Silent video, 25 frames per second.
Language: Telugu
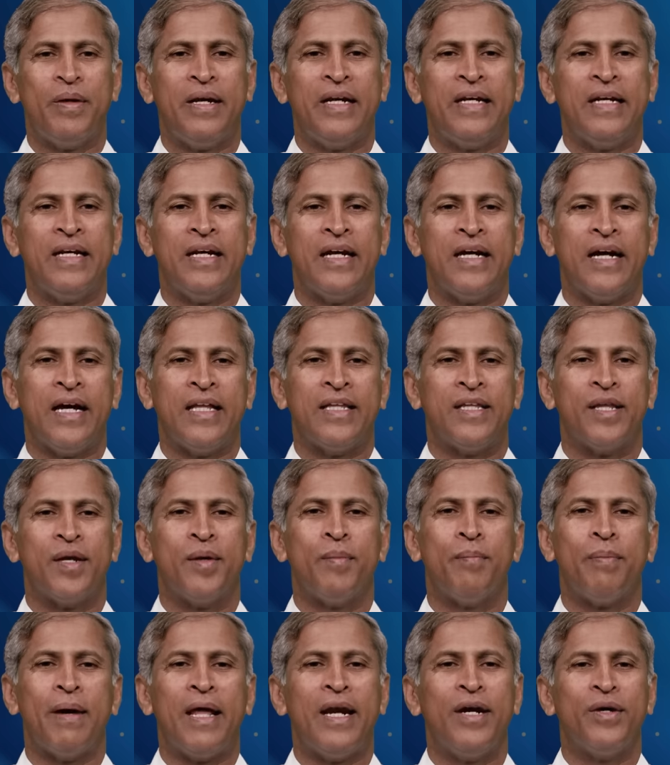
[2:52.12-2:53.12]
మీ
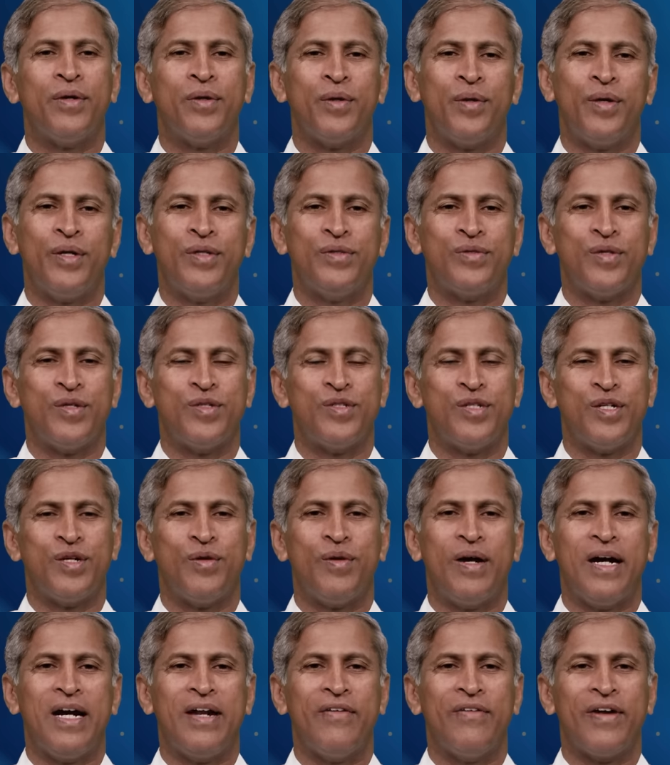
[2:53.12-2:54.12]
అందరం పల్లెటూరు నుంచి వచ్చిన
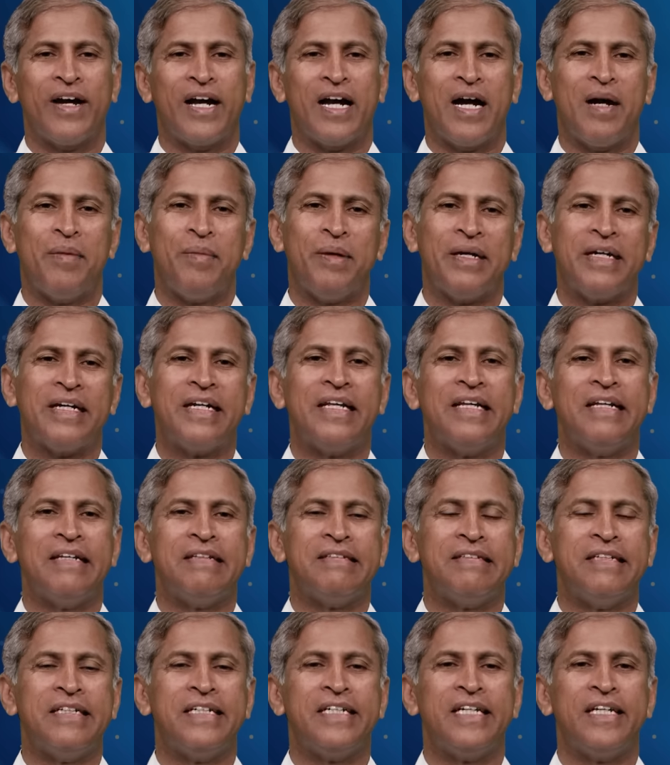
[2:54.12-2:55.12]
వాళ్ళమే కాబట్టి
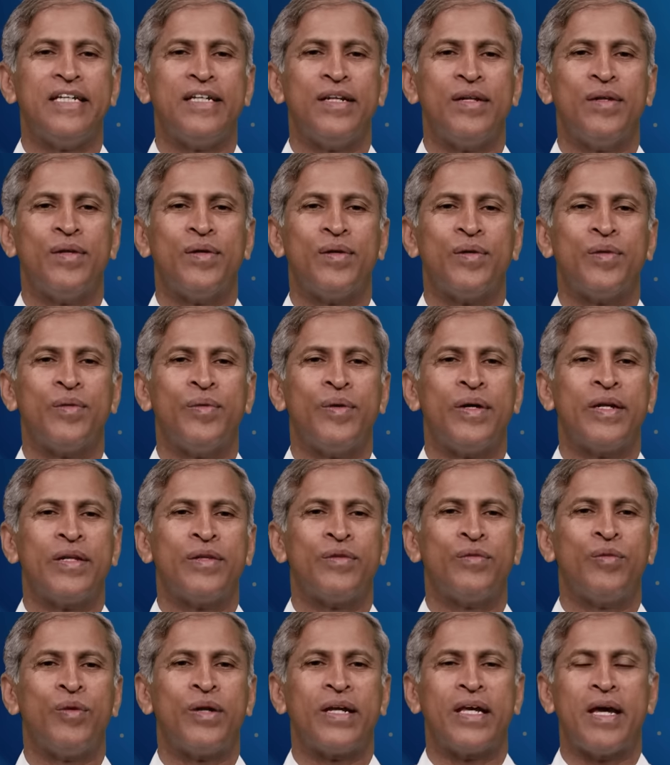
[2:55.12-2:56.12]
సిటీల్లో
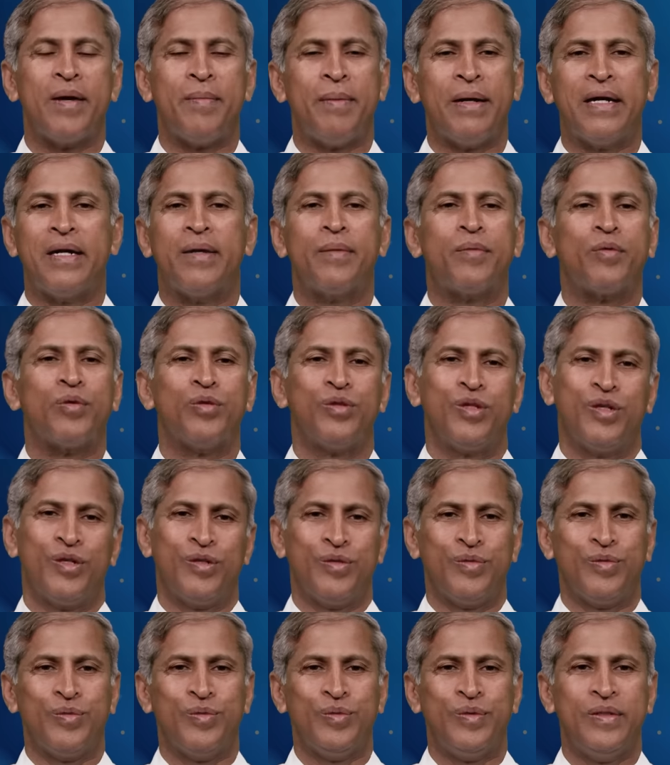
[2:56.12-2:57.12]
దొరికే మట్టి
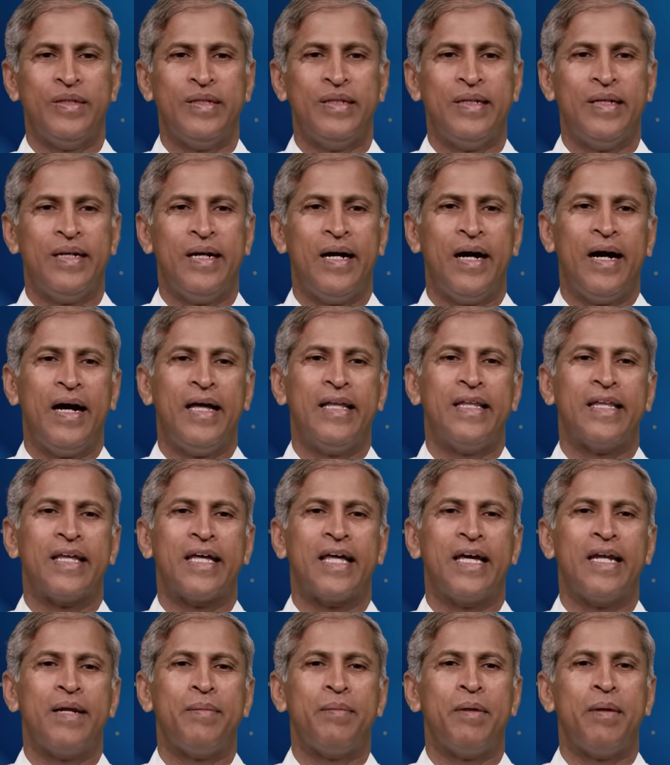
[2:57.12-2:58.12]
కుదరదు
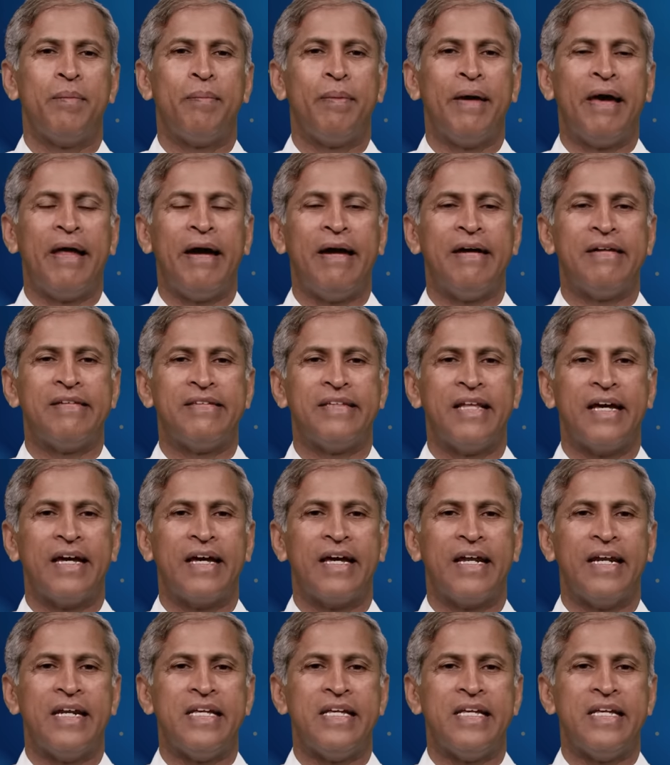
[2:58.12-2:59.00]
అందుకని మీ పేరెంట్స్ దగ్గర